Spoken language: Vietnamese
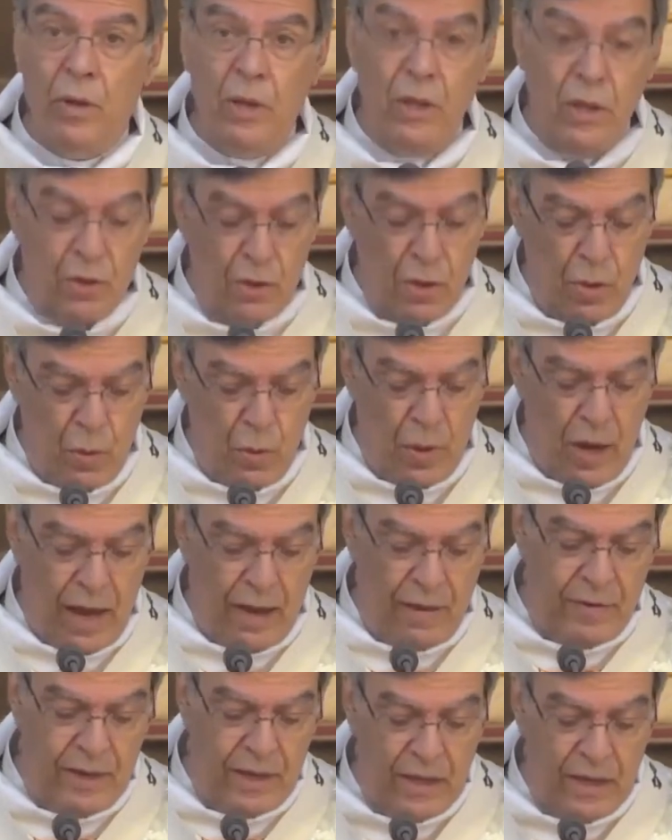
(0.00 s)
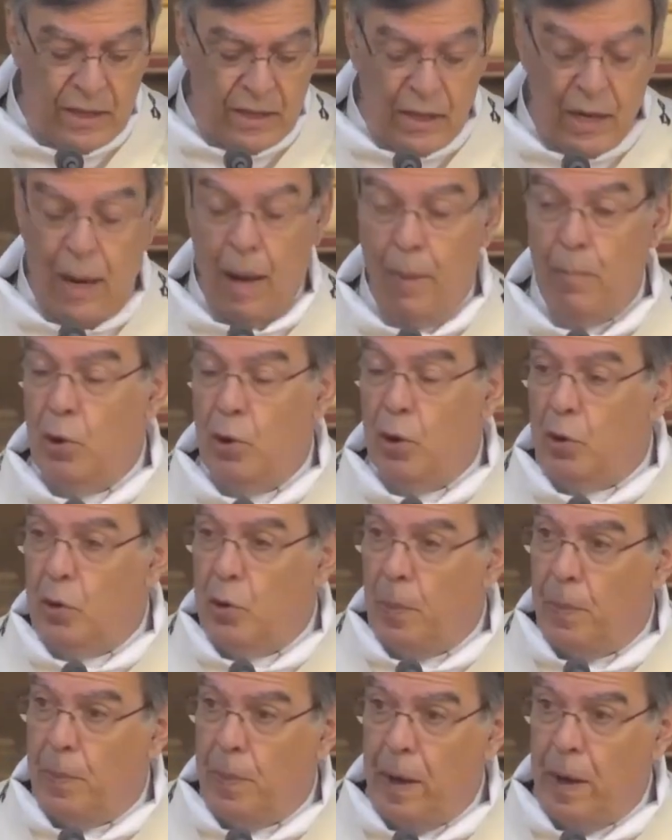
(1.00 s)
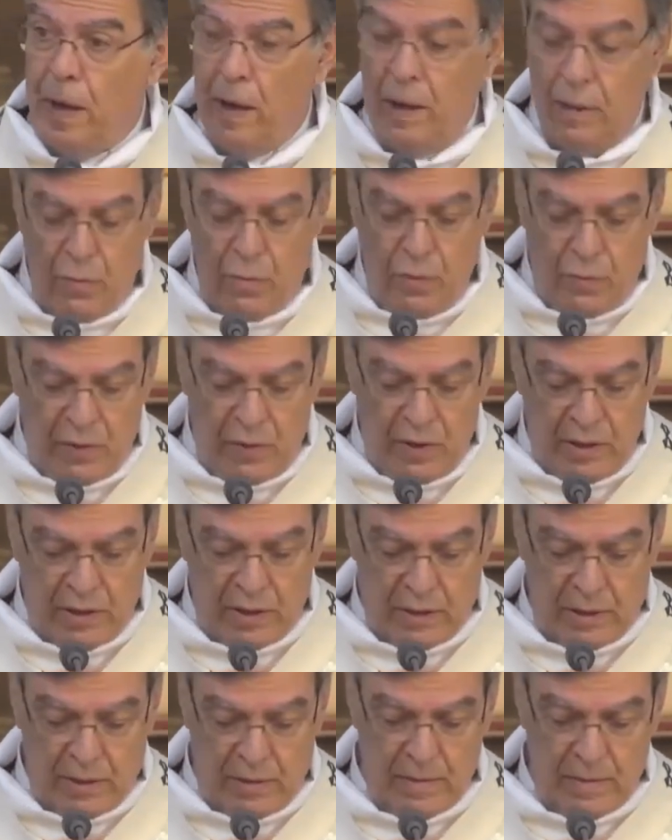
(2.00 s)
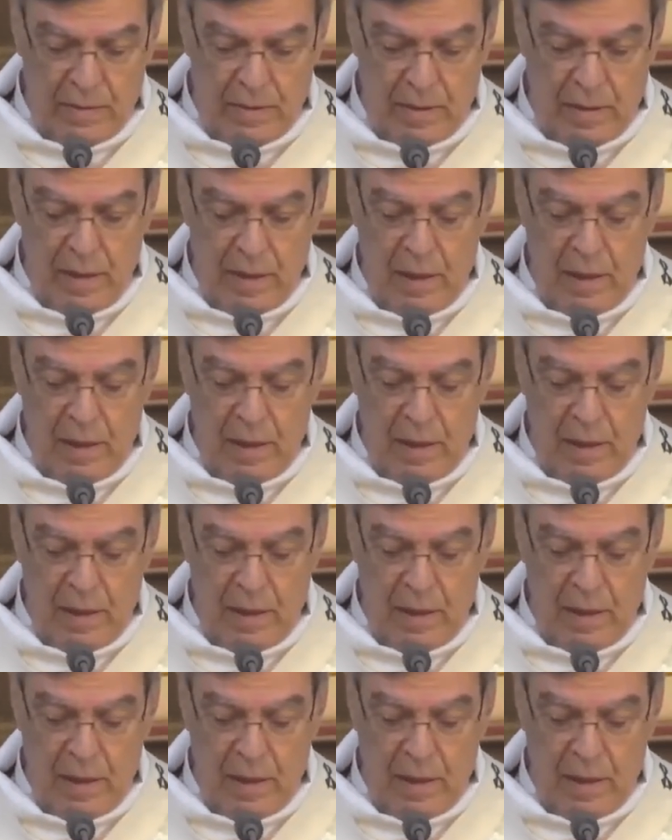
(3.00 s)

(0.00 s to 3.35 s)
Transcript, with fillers: le Christ nous l'a révélé, c'est l'amour du Père et du Fils,